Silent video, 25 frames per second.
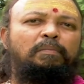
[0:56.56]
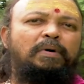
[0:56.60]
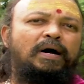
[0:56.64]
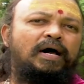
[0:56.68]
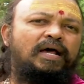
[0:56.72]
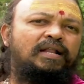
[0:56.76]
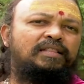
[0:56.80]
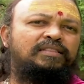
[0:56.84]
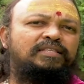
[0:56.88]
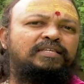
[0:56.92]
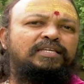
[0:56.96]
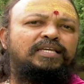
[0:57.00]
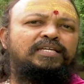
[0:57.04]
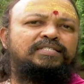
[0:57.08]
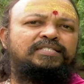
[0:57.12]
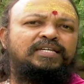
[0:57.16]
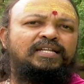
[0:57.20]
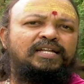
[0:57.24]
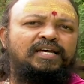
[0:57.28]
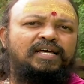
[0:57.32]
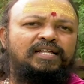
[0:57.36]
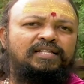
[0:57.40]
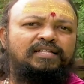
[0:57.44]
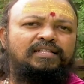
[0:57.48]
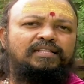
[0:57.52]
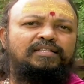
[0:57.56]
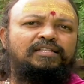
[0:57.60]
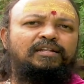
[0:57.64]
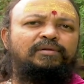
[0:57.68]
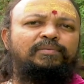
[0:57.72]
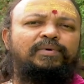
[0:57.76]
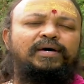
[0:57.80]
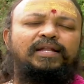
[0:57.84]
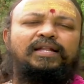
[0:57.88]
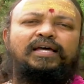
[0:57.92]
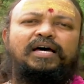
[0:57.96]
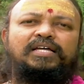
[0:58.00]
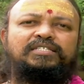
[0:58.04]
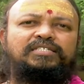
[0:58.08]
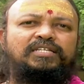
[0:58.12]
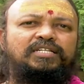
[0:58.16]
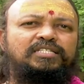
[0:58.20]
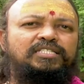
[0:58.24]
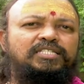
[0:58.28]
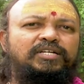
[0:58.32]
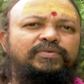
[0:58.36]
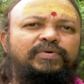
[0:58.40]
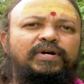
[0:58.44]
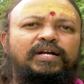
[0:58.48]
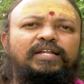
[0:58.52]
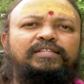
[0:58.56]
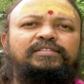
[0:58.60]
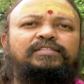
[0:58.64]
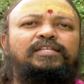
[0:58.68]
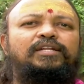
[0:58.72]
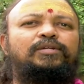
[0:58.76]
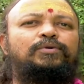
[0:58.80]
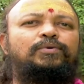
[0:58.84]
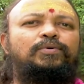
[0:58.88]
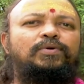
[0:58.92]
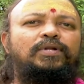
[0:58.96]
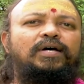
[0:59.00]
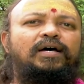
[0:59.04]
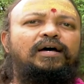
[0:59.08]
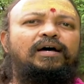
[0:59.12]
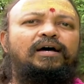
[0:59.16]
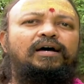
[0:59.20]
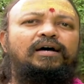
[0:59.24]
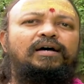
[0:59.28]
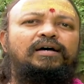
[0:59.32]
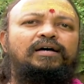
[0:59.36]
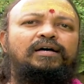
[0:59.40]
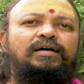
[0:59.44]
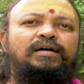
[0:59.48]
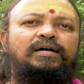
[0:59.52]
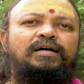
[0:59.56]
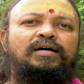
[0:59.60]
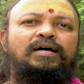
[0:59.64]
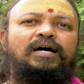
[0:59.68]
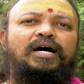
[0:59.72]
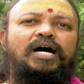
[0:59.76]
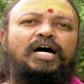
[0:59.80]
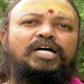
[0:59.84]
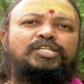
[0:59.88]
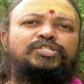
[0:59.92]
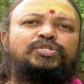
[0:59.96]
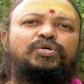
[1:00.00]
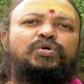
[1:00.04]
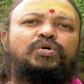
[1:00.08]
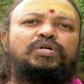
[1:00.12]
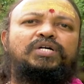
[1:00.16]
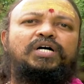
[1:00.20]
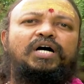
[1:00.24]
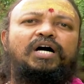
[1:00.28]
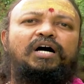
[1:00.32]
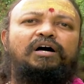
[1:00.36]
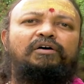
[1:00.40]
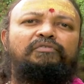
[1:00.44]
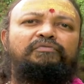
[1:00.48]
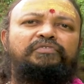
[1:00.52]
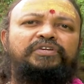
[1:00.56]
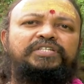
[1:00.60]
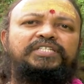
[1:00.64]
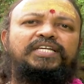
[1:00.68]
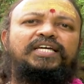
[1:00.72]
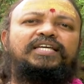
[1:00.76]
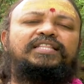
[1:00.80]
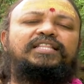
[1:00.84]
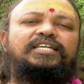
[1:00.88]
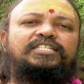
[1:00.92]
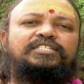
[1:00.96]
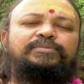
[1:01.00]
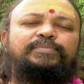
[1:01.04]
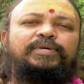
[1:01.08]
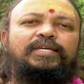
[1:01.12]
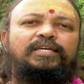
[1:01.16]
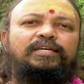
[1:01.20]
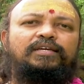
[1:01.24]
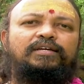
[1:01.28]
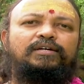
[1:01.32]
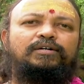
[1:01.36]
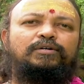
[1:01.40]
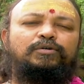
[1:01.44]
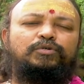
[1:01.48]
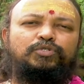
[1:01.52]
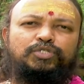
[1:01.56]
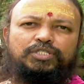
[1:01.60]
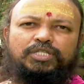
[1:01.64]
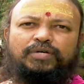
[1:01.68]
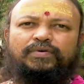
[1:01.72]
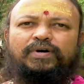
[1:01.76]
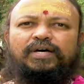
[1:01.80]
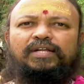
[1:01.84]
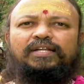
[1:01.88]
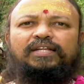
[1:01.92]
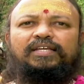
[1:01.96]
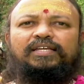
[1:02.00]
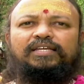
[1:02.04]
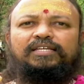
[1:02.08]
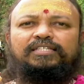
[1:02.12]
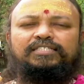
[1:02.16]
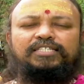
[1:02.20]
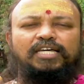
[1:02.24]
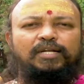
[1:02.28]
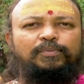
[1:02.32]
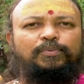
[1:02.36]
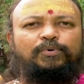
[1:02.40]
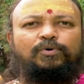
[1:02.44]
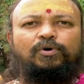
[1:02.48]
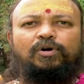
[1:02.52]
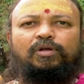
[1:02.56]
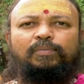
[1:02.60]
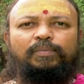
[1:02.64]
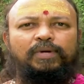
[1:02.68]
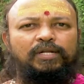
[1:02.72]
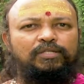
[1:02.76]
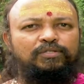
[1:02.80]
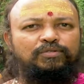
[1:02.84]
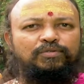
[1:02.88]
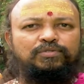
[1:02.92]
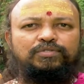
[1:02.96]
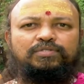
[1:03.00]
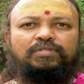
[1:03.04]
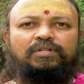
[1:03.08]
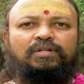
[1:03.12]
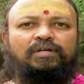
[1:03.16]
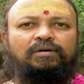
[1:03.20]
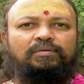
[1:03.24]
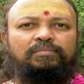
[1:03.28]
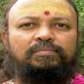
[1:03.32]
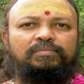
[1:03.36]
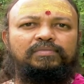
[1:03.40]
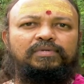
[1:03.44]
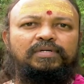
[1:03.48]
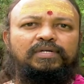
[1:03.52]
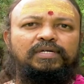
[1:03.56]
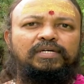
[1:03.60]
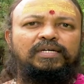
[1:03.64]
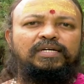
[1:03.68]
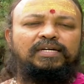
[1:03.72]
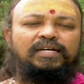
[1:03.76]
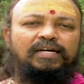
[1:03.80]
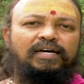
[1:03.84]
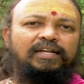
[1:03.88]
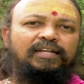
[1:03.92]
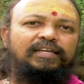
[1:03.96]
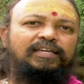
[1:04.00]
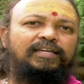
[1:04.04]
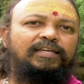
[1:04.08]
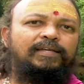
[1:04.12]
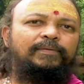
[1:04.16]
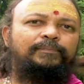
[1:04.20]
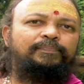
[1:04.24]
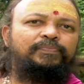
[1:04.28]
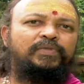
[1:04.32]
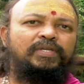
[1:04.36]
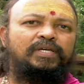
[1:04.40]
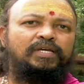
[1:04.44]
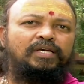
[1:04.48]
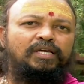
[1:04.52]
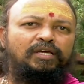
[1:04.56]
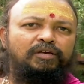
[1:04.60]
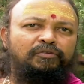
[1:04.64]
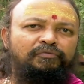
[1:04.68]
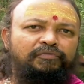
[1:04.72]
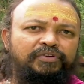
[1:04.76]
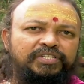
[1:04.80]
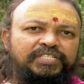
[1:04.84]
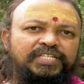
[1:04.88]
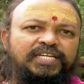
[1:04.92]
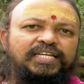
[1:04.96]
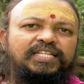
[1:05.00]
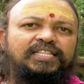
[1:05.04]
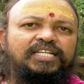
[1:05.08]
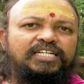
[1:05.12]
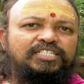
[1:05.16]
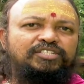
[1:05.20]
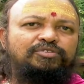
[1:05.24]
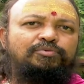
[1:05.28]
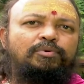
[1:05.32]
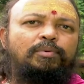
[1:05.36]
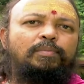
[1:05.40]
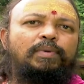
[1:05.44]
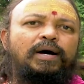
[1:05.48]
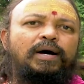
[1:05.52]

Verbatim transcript: భారతీయ సనాతన ధర్మాన్ని ఆచరించే వాళ్ళందరూ కూడా అశోక విజయదశమి ఉత్సవాన్ని జరుపుకోవడం మనం చూస్తున్నాం కానీ విజయదశమి